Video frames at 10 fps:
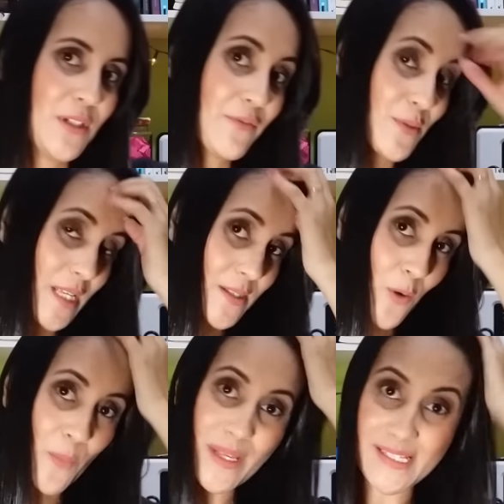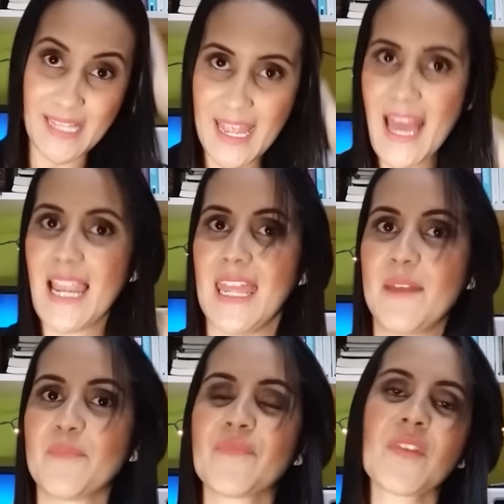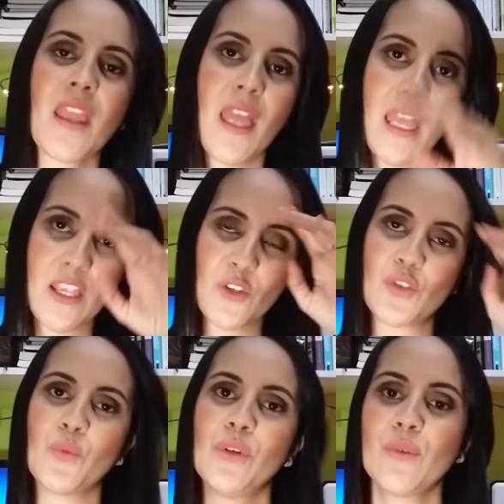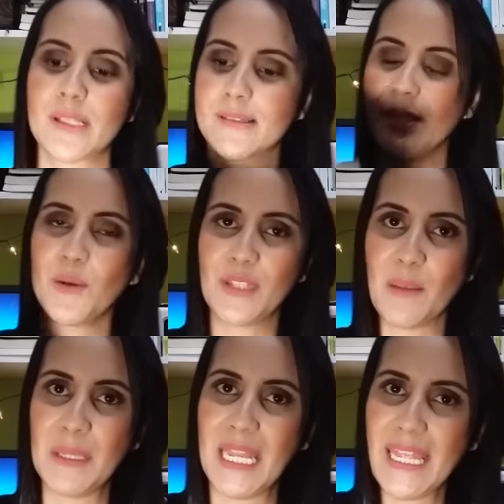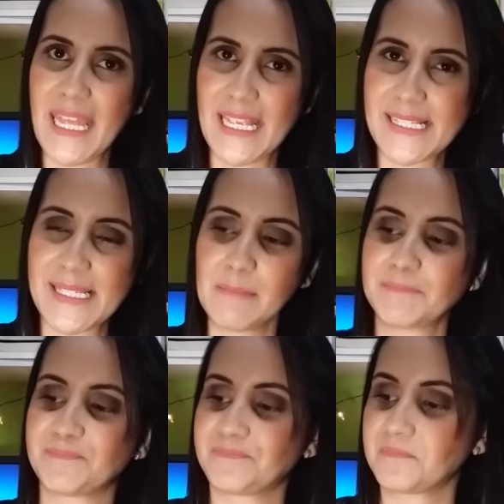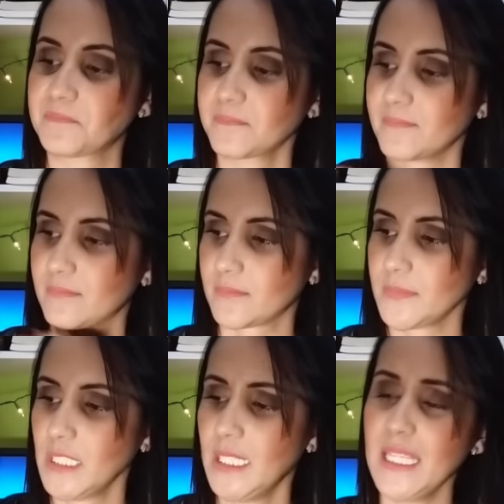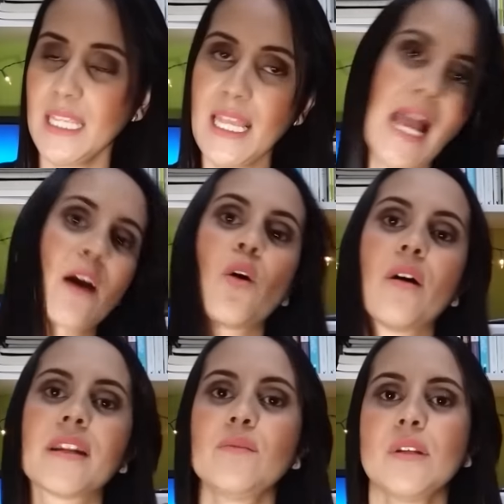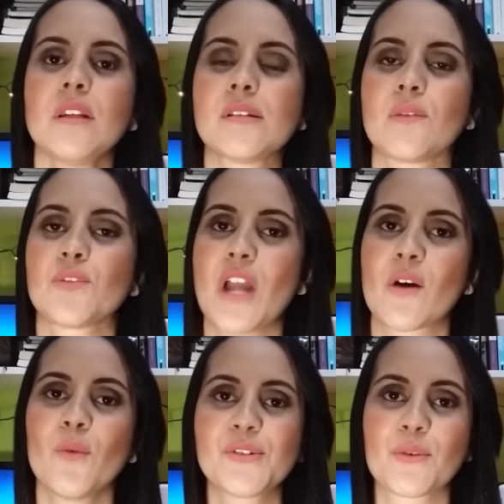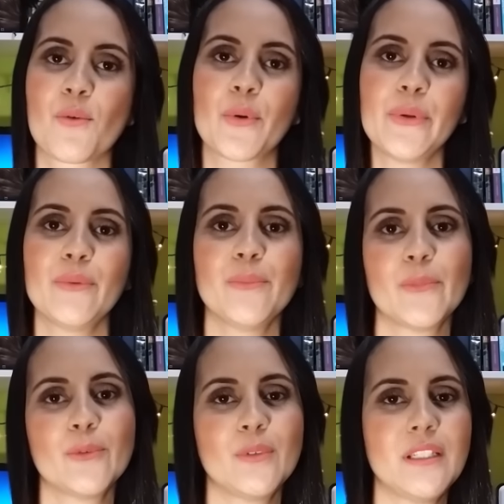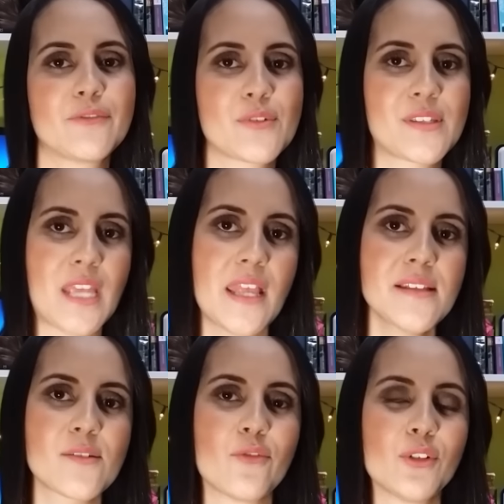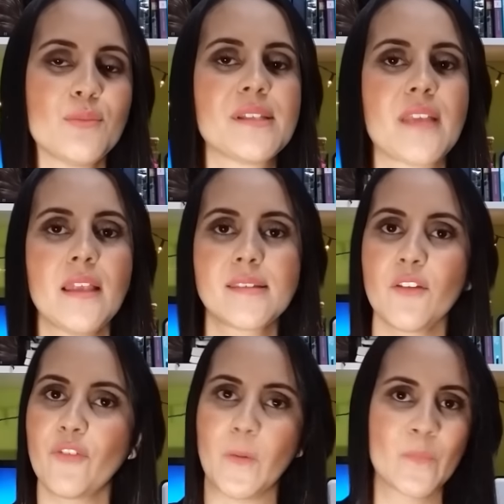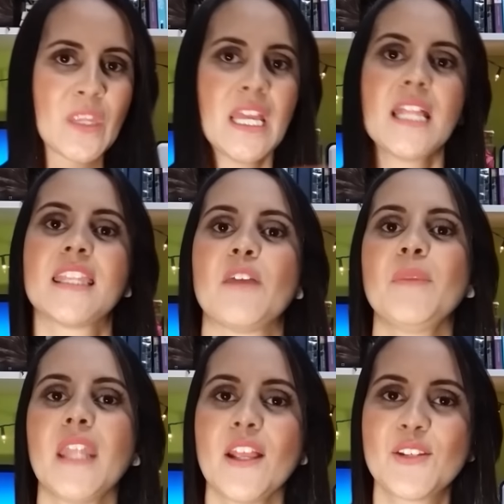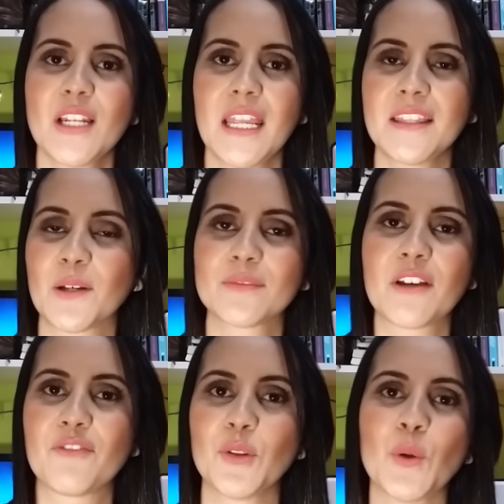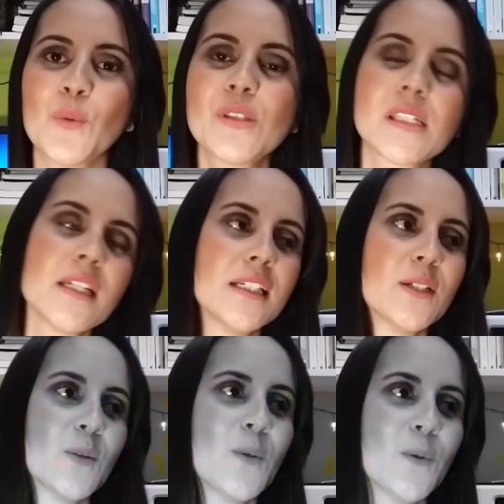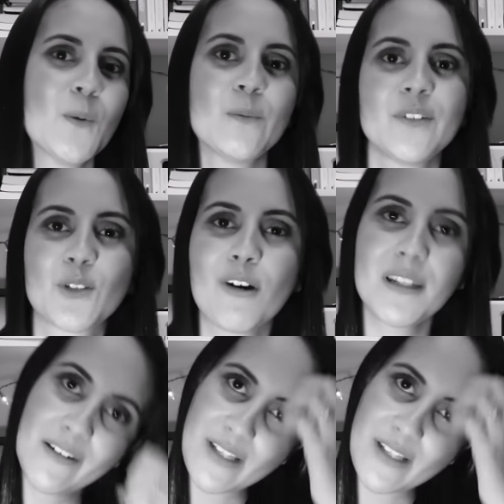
O livro 6 eu comecei a ler em julho, assim que eu terminei esse. E agora, no início de agosto, eu concluí o livro 6, volume 6, que enfim, terminei de ler então Death Note. Uhul, vitória, né?